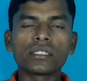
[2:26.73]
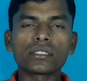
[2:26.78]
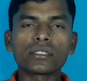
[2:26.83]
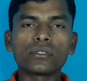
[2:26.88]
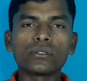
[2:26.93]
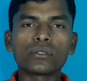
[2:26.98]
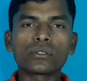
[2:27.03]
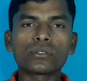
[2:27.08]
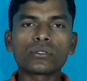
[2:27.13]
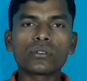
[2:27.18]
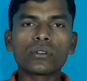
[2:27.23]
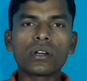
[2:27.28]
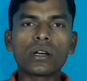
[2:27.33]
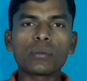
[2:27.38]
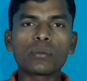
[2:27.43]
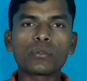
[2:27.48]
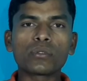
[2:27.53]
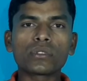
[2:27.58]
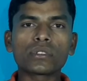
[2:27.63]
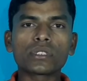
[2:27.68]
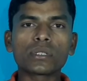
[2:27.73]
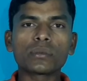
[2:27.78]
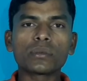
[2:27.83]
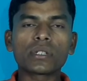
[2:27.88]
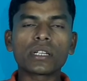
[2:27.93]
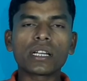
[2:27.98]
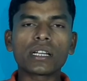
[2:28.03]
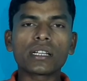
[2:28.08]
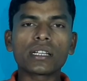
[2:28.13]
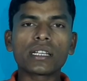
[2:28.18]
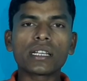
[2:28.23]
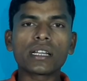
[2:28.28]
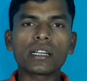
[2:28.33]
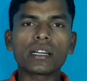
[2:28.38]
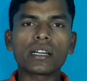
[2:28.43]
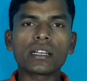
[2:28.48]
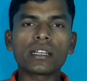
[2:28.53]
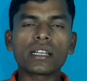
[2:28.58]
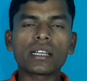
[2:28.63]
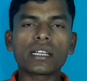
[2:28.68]
दोस्तों आप लोगों को समझ का क्या
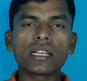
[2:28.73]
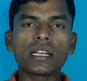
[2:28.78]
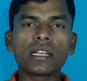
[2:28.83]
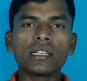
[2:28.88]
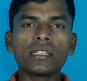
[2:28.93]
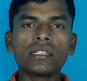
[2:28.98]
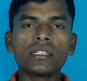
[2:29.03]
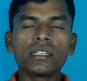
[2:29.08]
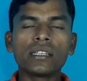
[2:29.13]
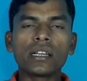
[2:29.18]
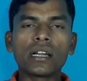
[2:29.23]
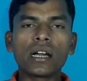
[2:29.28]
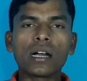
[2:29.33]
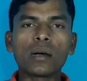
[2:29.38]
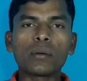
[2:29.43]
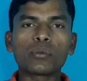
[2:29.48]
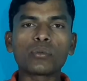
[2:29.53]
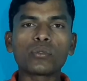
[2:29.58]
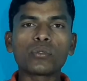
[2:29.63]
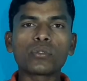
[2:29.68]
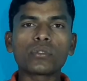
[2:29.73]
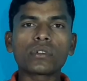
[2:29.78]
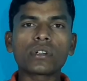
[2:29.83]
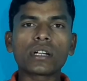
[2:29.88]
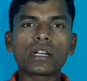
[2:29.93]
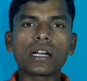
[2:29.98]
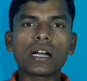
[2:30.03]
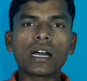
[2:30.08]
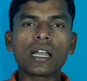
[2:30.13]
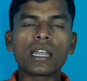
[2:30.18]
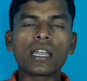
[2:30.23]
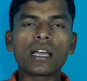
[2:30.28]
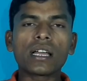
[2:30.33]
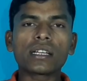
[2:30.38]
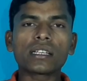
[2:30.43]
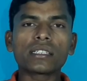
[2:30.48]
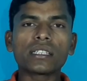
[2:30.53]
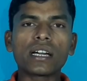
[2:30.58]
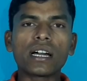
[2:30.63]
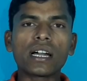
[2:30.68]
करना क्या है आपको काला
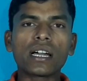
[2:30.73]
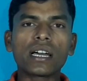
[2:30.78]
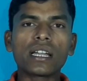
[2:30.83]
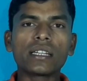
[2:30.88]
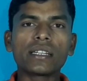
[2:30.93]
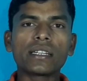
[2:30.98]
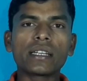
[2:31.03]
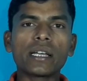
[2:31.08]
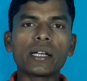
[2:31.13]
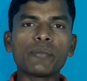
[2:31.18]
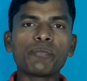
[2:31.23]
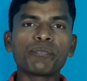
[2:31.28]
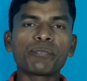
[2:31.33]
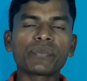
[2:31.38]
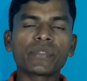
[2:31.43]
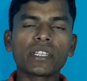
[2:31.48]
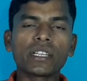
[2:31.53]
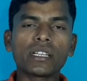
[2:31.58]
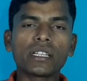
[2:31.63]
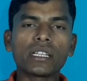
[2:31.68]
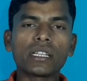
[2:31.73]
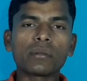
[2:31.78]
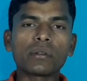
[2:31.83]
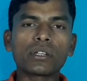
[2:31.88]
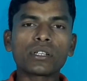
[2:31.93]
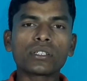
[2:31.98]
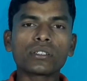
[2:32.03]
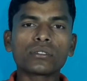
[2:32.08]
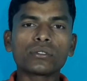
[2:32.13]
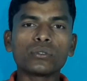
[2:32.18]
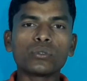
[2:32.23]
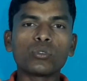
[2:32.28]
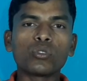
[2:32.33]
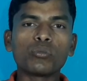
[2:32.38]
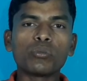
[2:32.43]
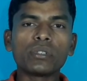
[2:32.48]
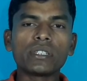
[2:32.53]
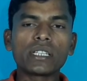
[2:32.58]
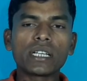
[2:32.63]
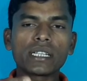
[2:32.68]
एक धागा लेना है लगभग
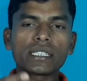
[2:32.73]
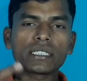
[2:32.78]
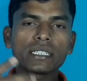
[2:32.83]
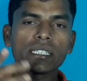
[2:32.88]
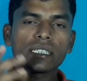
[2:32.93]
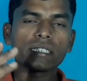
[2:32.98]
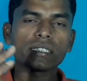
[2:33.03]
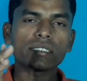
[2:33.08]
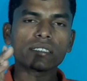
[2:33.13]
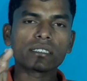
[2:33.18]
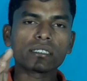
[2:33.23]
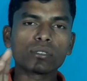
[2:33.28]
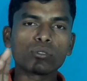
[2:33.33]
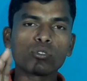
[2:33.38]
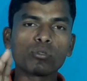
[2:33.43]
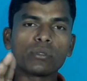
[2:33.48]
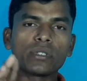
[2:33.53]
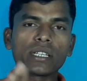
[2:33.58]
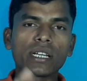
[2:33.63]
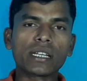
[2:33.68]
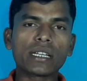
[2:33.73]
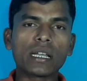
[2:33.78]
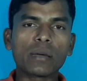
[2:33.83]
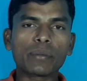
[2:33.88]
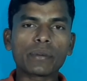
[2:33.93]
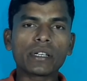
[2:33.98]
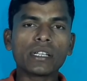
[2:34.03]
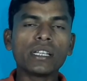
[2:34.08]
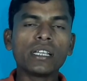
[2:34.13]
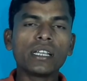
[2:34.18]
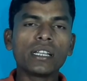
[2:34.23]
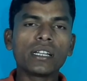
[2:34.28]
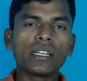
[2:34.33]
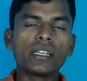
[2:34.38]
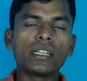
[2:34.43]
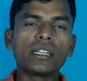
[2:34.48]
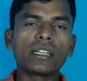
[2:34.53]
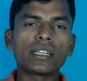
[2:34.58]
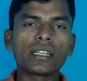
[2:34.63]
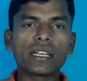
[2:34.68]
दो बिताई से इस तरह से दो बिता नाप कर
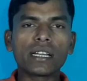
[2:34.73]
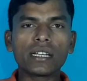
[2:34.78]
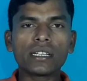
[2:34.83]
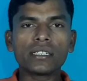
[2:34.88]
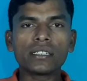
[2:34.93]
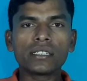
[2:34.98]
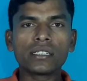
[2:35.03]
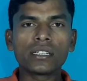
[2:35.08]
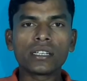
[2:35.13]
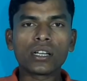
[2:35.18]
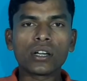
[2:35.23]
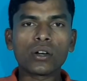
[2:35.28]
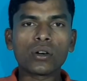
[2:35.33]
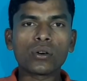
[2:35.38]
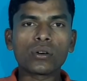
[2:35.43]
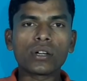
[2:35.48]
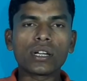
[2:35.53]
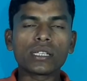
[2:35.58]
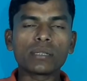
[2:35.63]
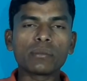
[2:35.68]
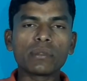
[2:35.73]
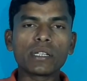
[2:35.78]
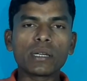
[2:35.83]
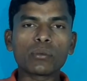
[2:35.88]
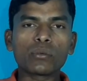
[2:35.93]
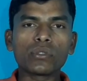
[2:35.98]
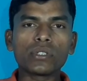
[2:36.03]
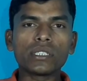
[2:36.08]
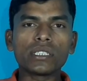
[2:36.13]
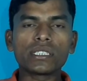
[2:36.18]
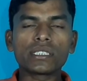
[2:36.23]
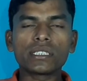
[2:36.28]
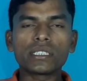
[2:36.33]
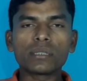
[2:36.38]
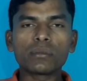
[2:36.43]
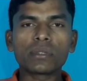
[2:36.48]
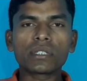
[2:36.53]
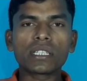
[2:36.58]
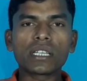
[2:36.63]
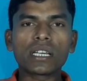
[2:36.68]
लेना है और गाइज मैं आपको एक
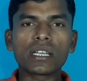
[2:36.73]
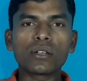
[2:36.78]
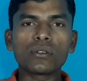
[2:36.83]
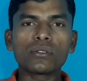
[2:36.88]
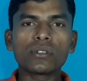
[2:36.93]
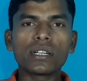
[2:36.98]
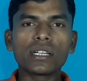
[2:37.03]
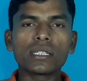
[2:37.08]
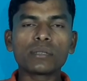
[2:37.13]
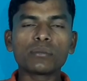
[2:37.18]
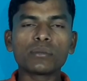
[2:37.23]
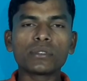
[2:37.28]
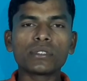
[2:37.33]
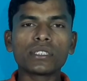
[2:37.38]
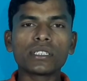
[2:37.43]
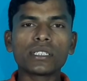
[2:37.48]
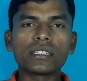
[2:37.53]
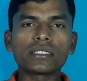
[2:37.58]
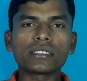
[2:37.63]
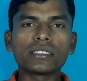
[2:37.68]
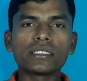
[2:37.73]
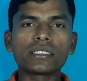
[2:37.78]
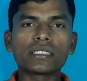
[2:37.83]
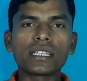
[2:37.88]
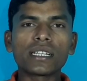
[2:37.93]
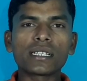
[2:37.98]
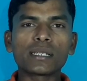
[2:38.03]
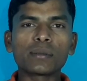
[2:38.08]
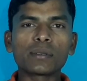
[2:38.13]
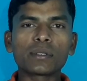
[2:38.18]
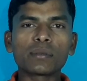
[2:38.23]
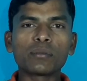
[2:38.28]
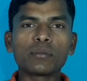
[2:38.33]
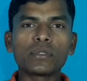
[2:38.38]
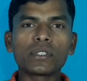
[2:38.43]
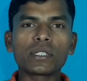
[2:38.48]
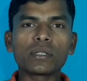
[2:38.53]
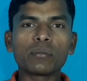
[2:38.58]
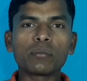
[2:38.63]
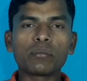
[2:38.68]
ट्रिक बता रहा हूँ गाइज मुझे अस्सी साल के
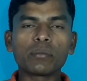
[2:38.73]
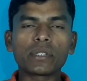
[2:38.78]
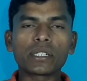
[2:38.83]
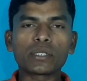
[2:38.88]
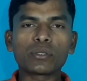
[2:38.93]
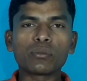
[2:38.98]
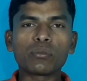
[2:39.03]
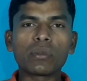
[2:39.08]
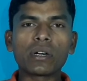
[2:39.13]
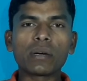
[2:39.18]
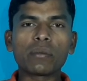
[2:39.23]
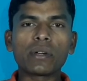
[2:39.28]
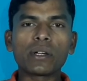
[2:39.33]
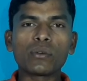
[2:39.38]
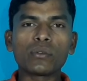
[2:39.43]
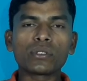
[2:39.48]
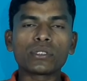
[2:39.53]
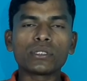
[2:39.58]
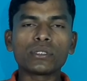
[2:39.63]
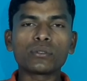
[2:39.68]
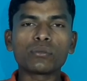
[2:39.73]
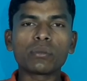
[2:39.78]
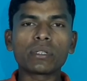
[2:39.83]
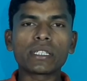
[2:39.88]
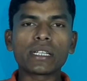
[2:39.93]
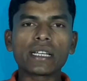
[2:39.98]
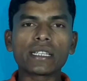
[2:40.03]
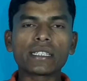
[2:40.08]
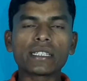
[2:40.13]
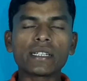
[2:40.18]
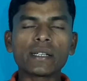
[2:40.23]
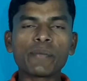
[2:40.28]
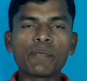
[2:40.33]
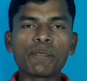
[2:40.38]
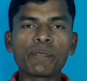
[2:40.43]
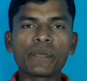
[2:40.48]
मेरे जो बाबा है उसने बताया था